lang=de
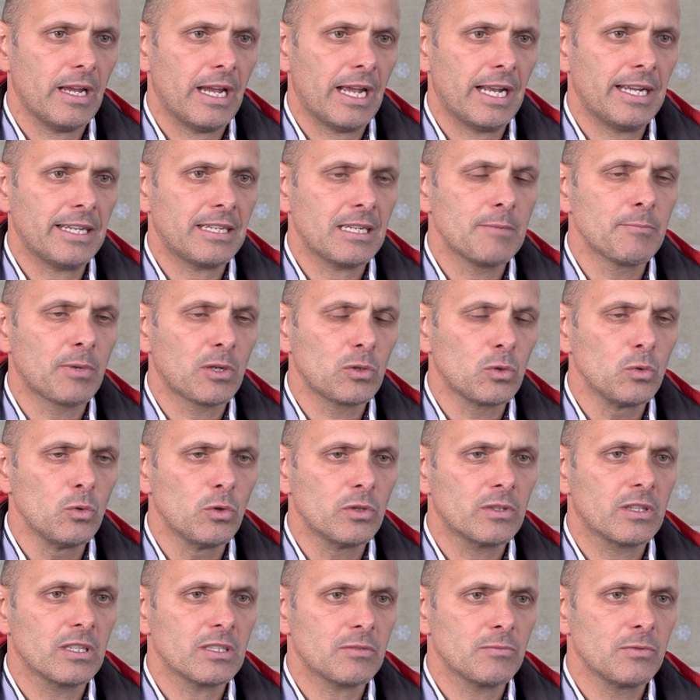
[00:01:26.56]
eigentlich ein
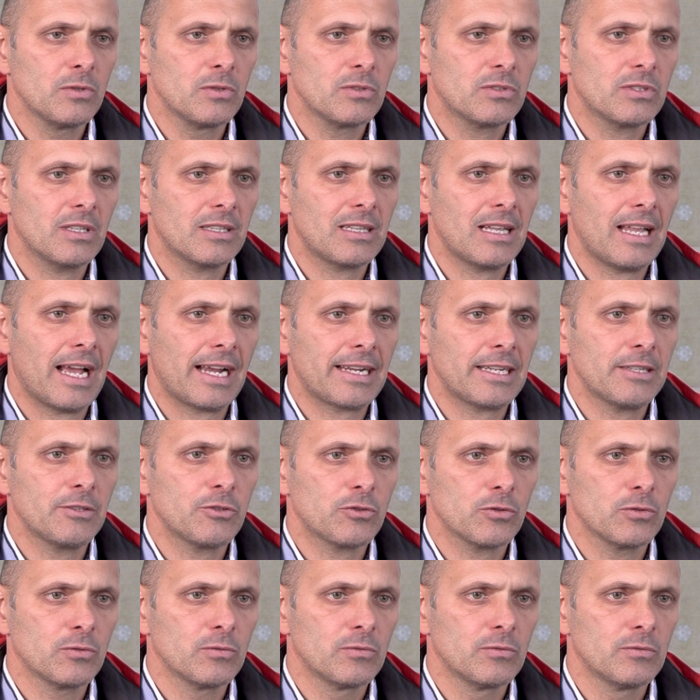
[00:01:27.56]
Produkt, das wir uns seit langem
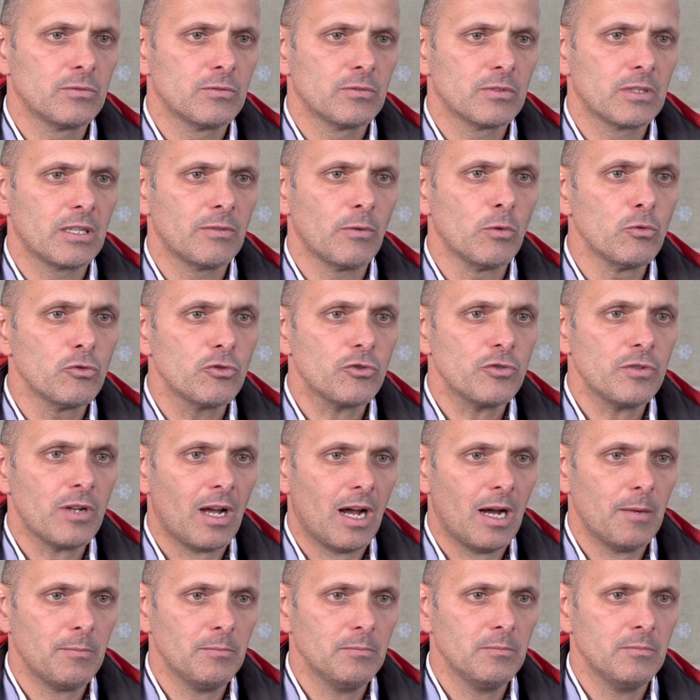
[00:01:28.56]
schon gewünscht
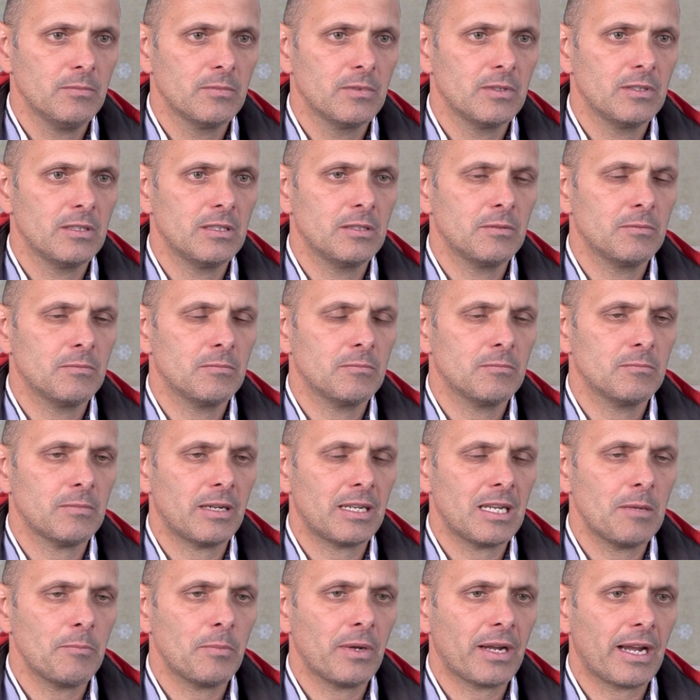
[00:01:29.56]
haben in
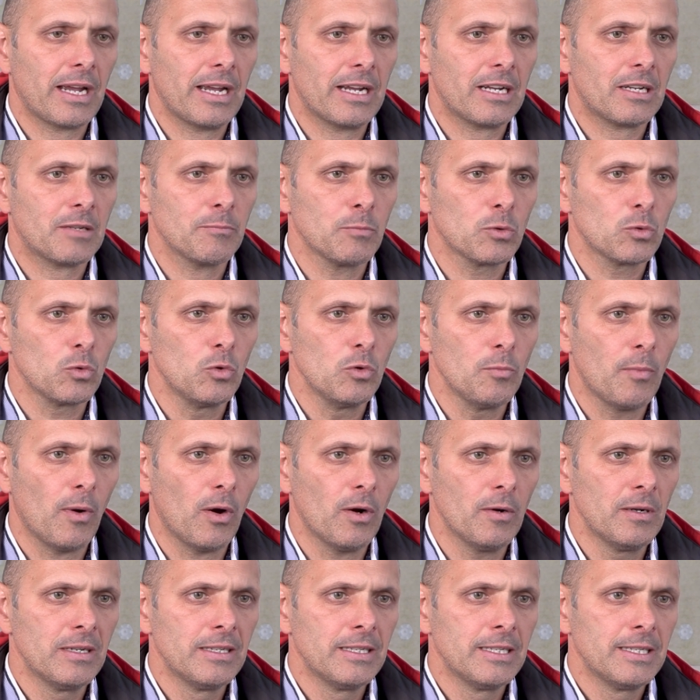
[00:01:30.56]
meinem Bereich
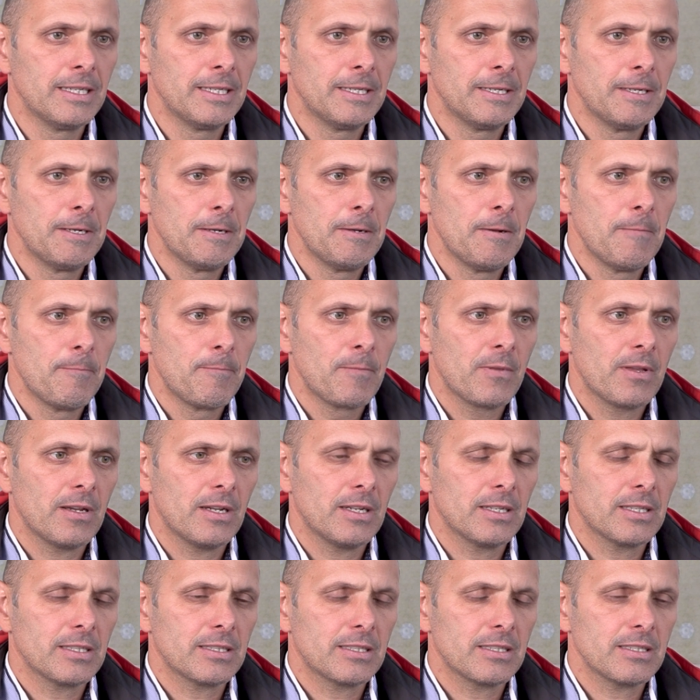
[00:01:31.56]
Modulbau.
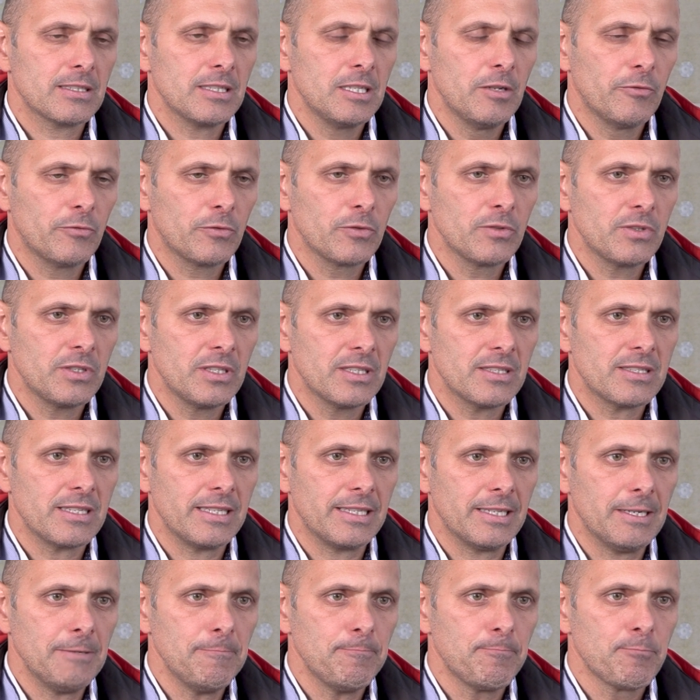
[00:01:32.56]
Äh, das hilft uns hier
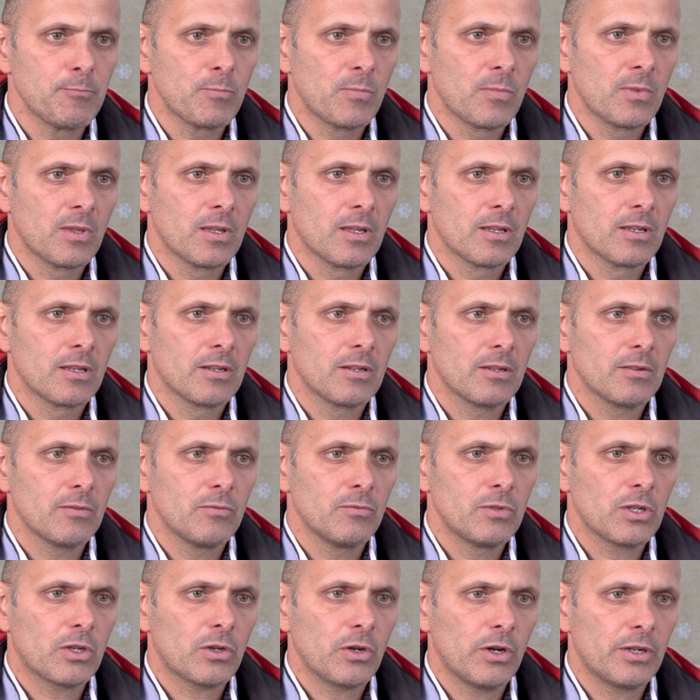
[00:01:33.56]
sehr.
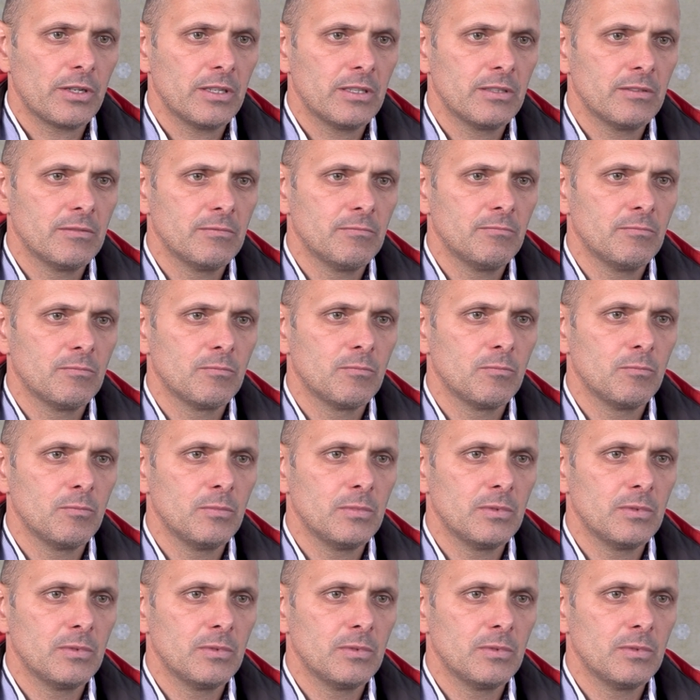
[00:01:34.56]
Wir können